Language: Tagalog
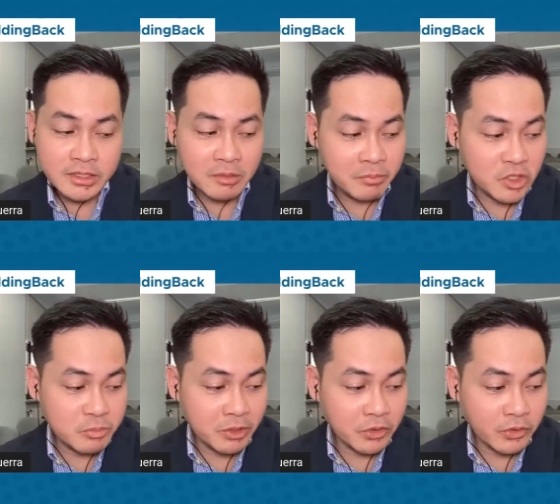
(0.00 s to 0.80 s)
sa
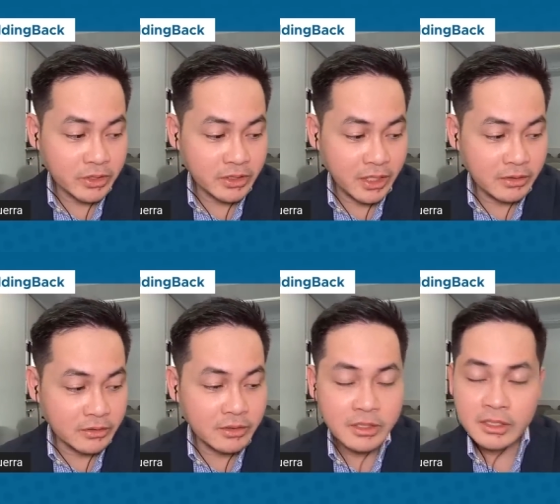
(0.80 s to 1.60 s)
impeachment court ni,
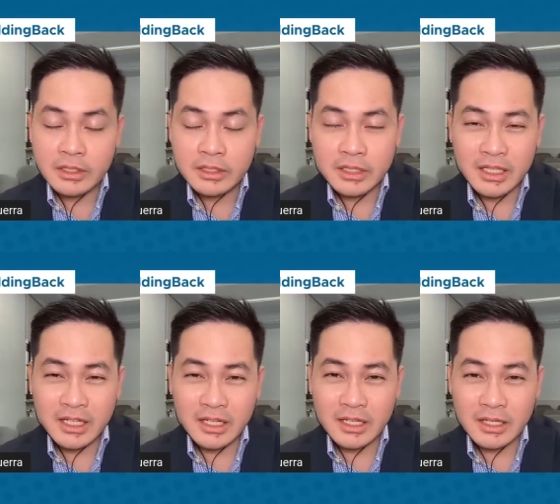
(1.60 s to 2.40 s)
ano,
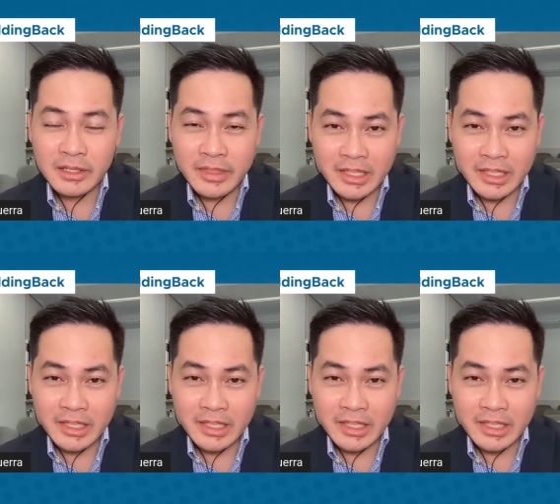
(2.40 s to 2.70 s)
ni uh,